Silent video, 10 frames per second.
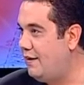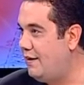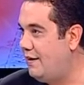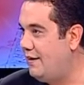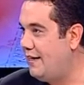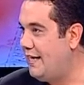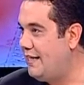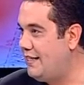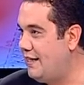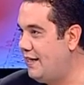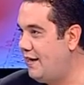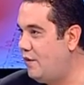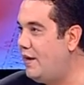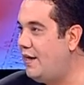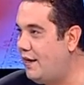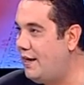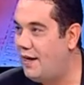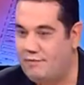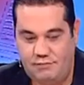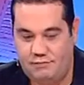الهادي قله
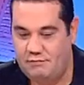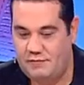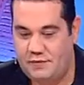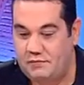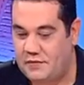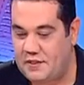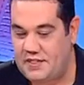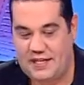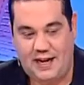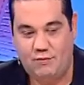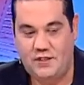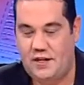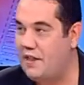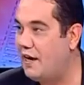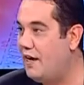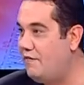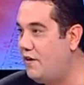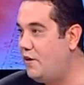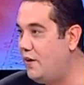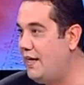والا انسحاب وزاره
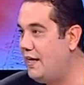الثقافه هو وزارة,